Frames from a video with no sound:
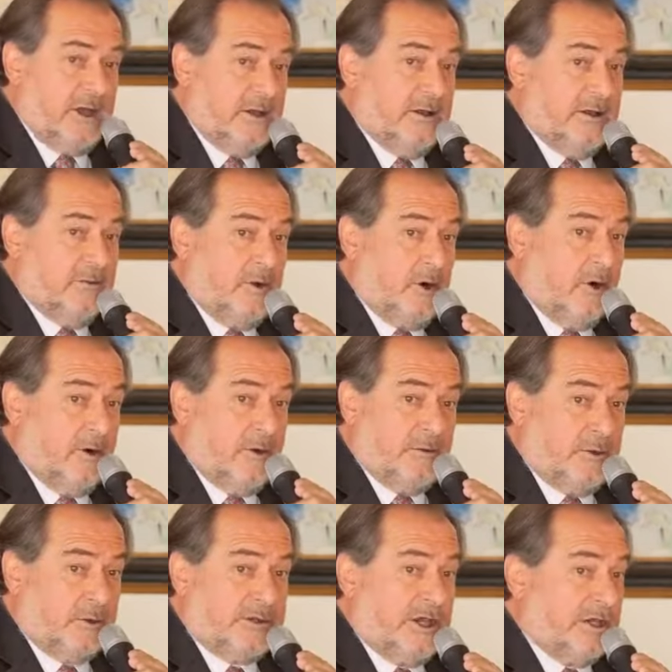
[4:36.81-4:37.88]
Euh, bon,
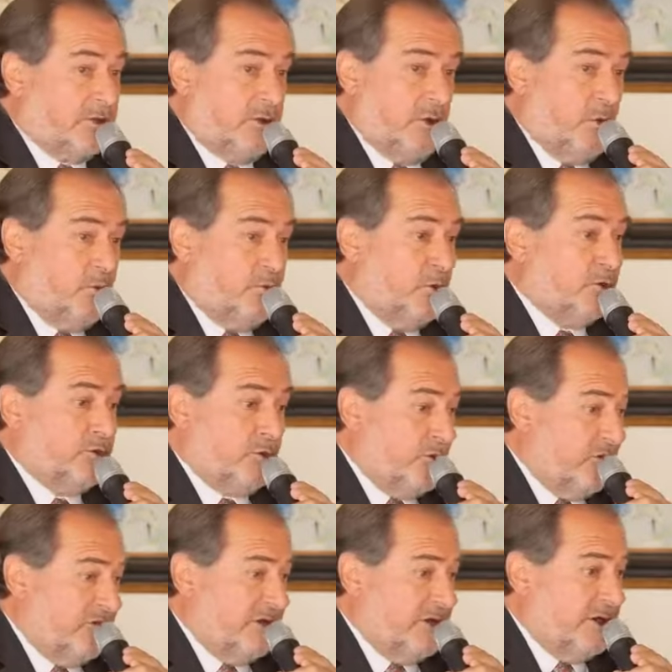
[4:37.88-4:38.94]
peut-être qu'on peut
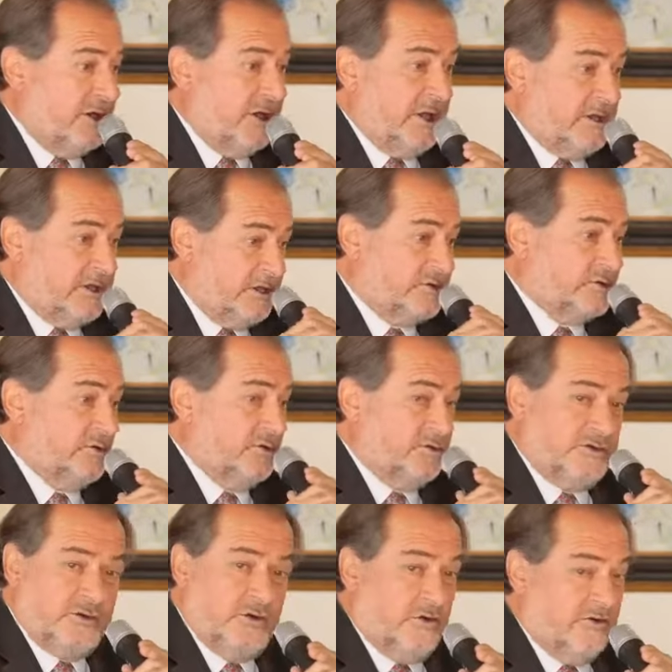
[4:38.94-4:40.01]
trouver des
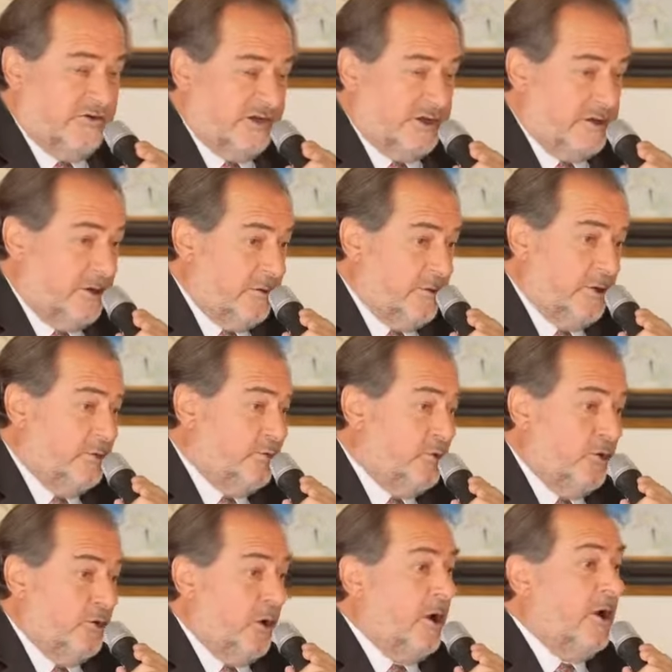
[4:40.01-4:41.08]
solutions au vignoble
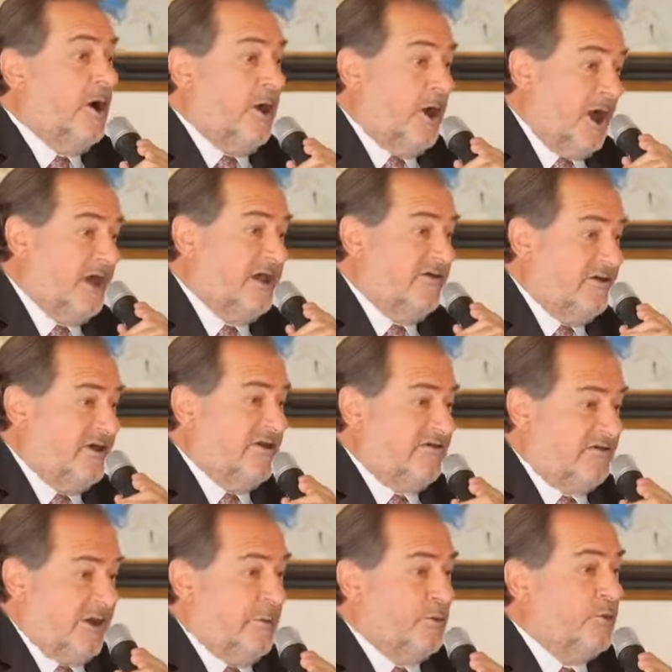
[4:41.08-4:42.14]
pour arriver à
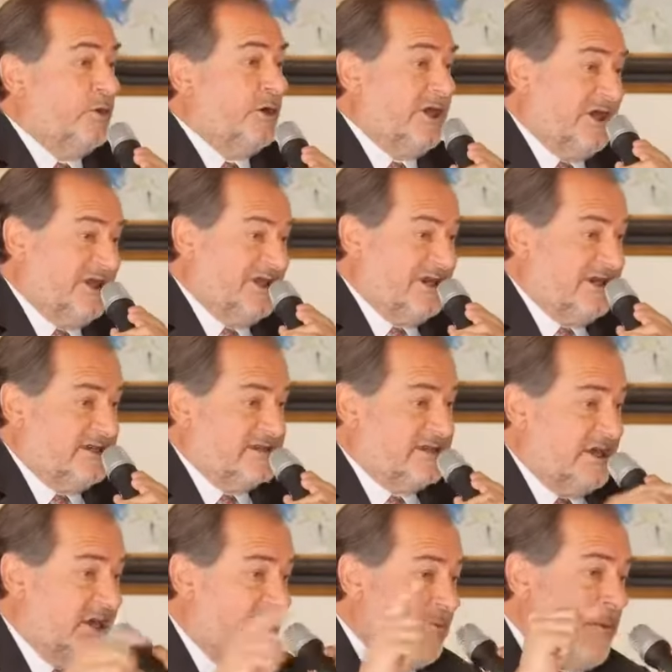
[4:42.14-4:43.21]
faire mûrir des
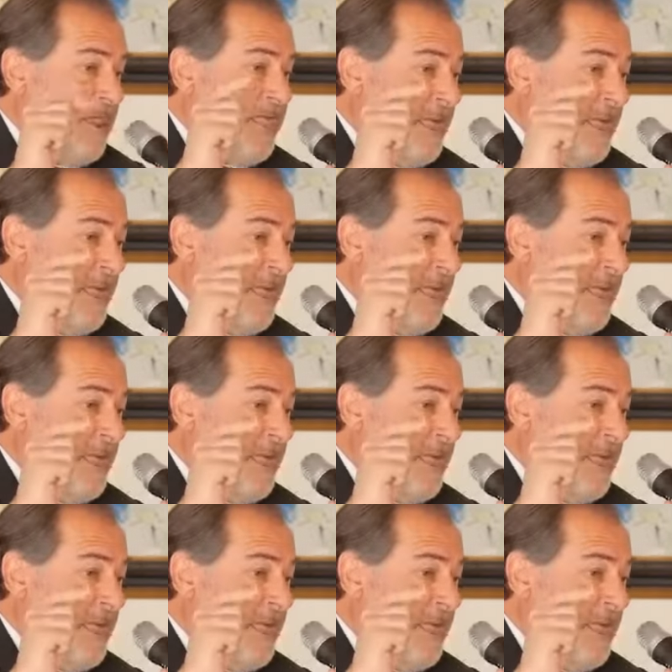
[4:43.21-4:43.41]
raisins